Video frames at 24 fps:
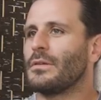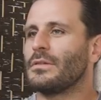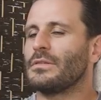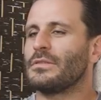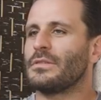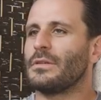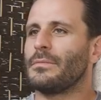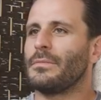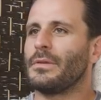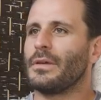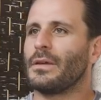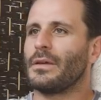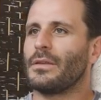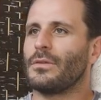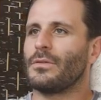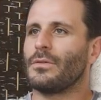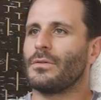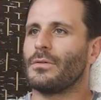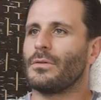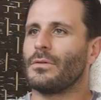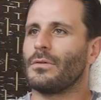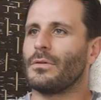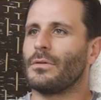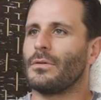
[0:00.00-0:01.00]
C'est bien
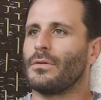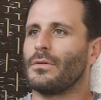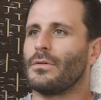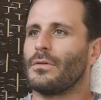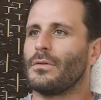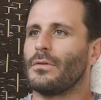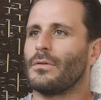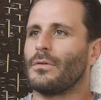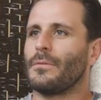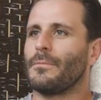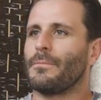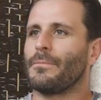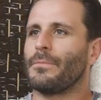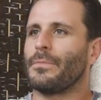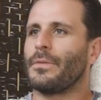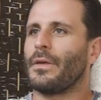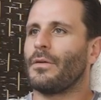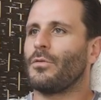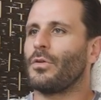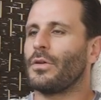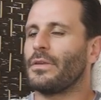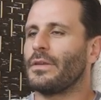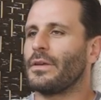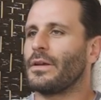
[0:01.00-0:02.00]
de
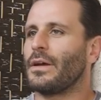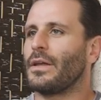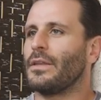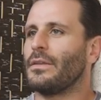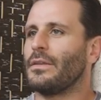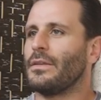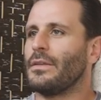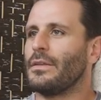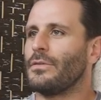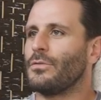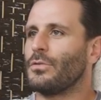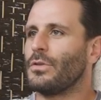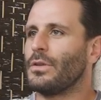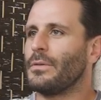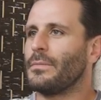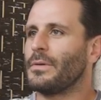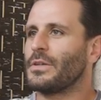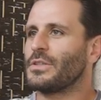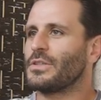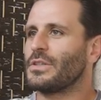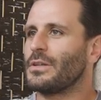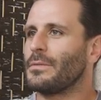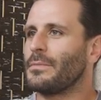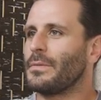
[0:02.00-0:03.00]
d'avoir des grades, des niveaux, des
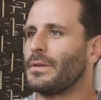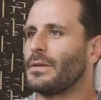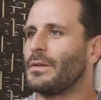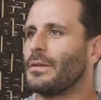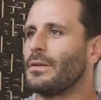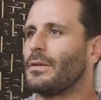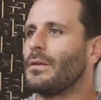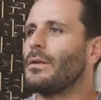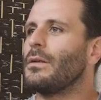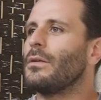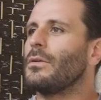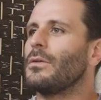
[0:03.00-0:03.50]
machins, mais